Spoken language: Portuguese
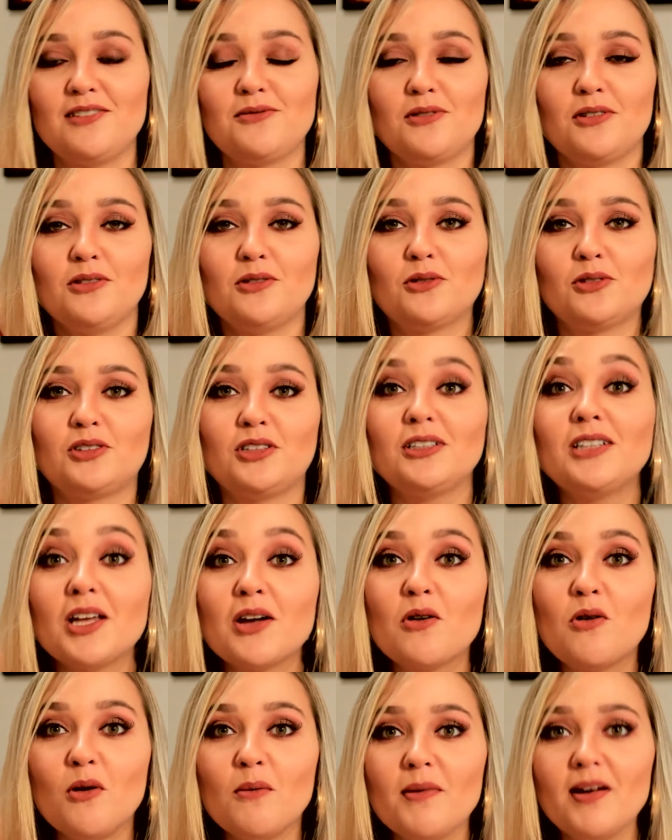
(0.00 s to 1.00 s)
ele falou: não consigo
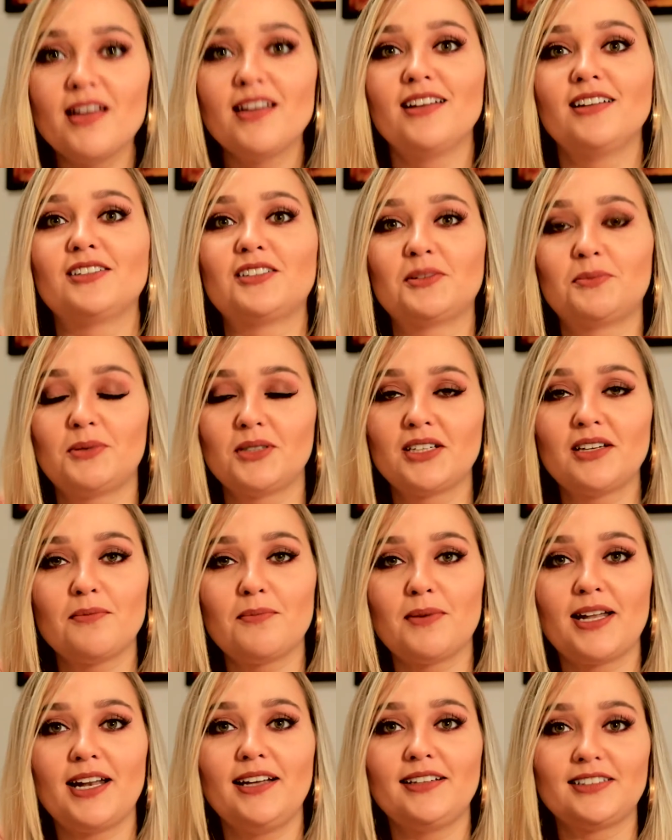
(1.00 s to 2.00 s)
nem comer isso, porque
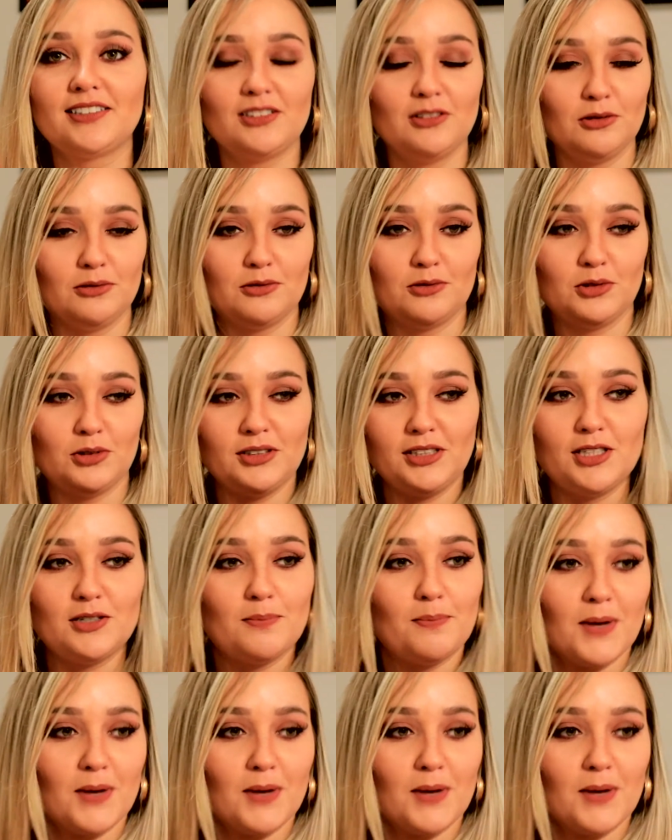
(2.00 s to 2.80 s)
parece que o cozinheiro